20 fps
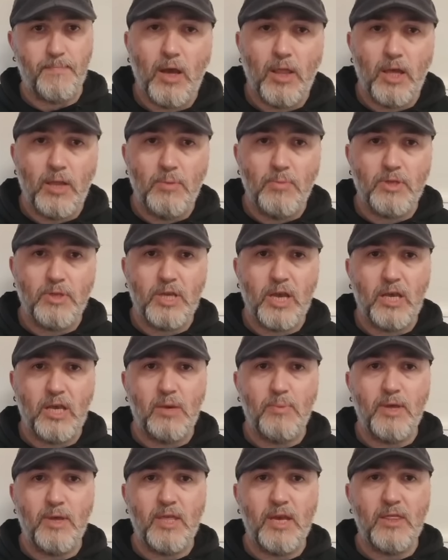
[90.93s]
Kanalımı
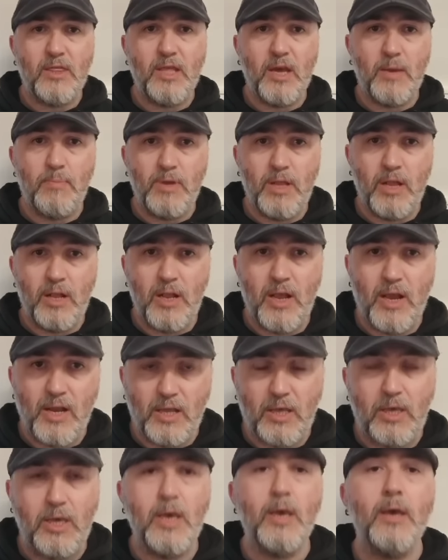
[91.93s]
takip edenler
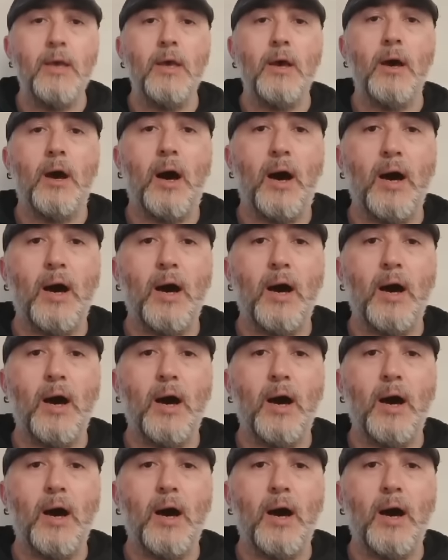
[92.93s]
bilirler ki